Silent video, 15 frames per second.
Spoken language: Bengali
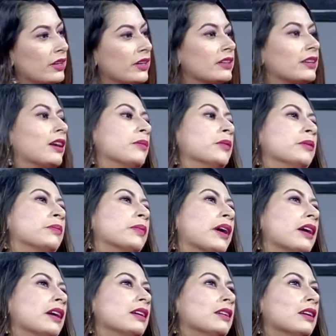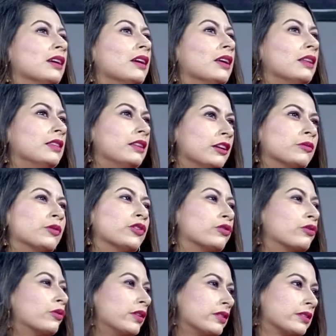না এটা আমি প্রায় দেড়
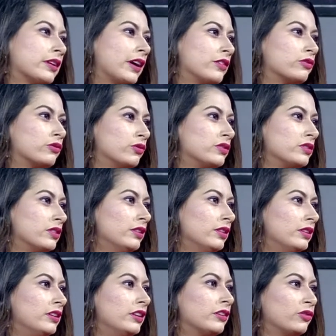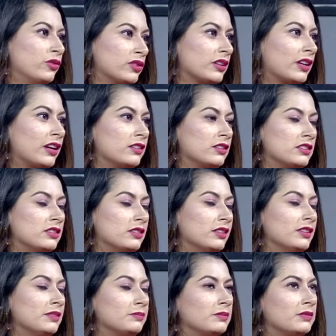বছর হয়েছে কাজ করছি আচ্ছা। খুঁজে গান
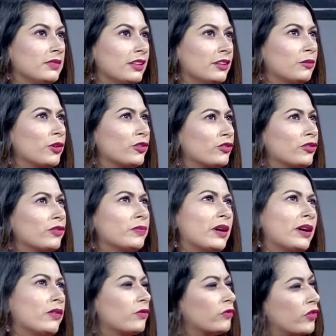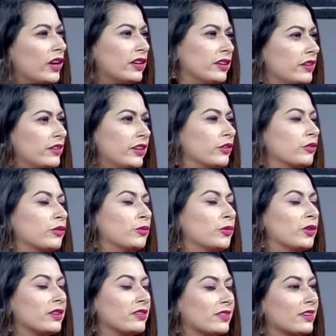ছিলে দেড় বছর বা ওয়ান ইয়ার এরকম
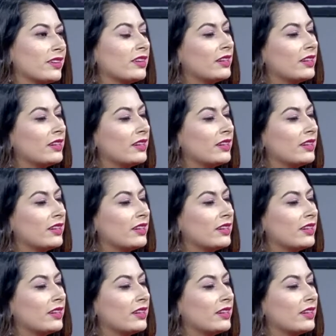হয়েছে